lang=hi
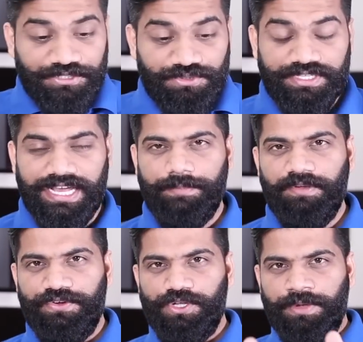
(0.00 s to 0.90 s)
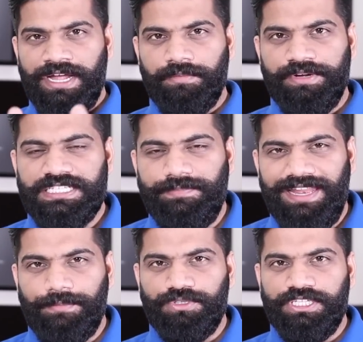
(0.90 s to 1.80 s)
दोस्तों यहाँ पे वीडियो में आगे बढ़ने से
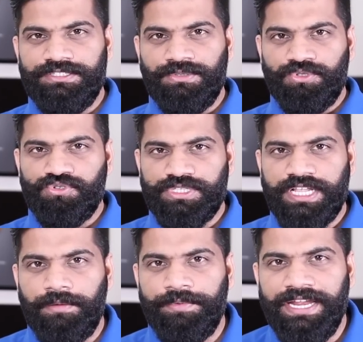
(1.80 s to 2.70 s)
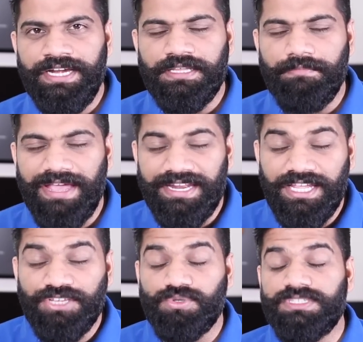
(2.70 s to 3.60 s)
पहले आपको दे देता हूँ छोटा सा एक अपडेट कि
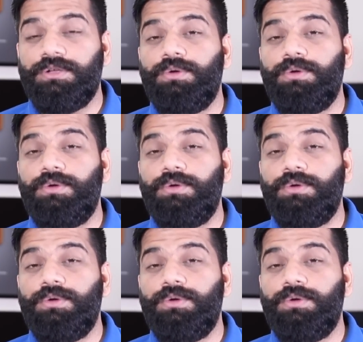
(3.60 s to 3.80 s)
मैंने एक छोटा सा